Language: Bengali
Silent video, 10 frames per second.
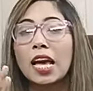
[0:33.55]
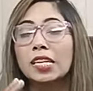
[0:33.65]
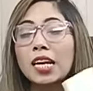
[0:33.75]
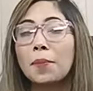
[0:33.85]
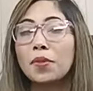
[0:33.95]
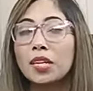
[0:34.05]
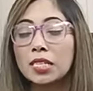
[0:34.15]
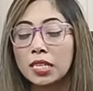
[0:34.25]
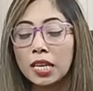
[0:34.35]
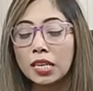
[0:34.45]
এটা আপনার
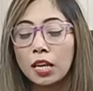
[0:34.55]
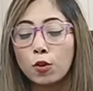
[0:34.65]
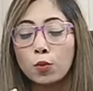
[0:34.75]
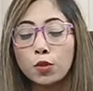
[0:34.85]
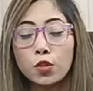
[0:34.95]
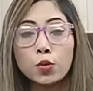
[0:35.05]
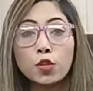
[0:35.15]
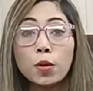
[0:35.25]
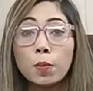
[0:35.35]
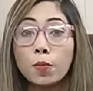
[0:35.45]
স্কিনকে খুব
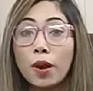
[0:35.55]
সুন্দর